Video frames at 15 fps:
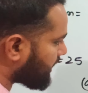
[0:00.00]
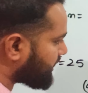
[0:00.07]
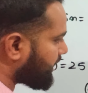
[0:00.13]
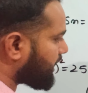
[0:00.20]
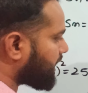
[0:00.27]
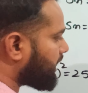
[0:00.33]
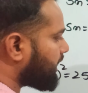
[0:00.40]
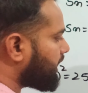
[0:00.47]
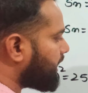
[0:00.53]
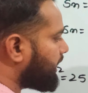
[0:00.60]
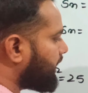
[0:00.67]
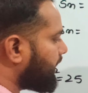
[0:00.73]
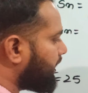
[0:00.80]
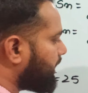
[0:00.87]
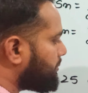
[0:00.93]
आ जाएगा
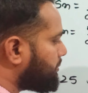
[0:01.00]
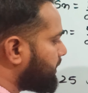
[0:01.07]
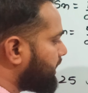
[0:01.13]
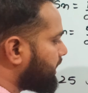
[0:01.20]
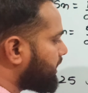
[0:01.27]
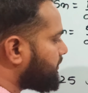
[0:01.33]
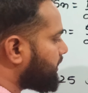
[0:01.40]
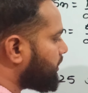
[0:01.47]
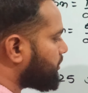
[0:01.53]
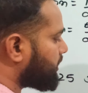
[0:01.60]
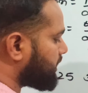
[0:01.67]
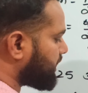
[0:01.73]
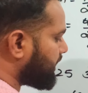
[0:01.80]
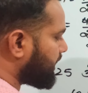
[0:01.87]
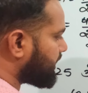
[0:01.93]
ए बी की वैल्यू
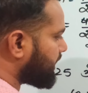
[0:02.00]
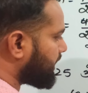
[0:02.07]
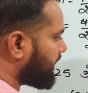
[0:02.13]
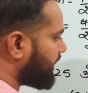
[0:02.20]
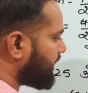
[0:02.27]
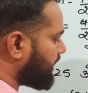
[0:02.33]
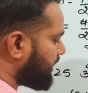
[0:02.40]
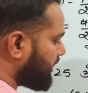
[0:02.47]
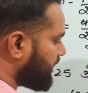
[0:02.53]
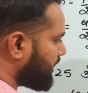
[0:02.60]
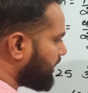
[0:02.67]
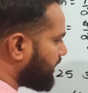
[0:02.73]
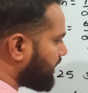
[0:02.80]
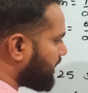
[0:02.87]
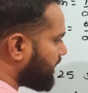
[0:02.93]
कितनी आ जाएगी
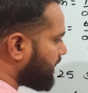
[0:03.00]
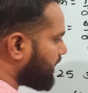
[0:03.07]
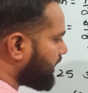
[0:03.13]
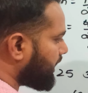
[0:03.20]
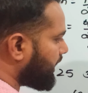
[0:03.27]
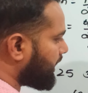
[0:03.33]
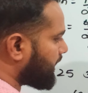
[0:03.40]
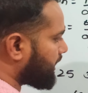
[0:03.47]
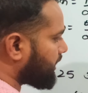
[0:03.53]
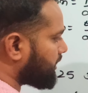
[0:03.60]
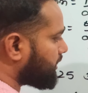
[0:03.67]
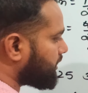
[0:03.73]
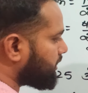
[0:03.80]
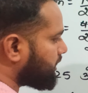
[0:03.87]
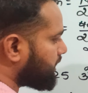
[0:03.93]
एट
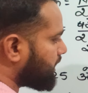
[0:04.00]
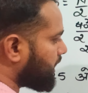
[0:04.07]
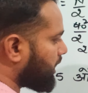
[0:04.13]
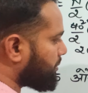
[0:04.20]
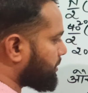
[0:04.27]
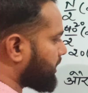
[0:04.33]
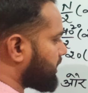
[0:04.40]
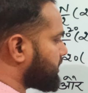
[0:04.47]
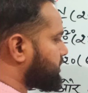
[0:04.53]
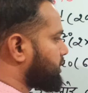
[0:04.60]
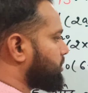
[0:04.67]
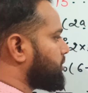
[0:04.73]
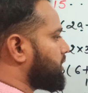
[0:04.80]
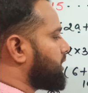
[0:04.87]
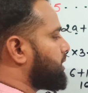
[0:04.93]
ये आपका आंसर
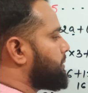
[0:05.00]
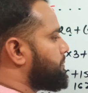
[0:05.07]
होगा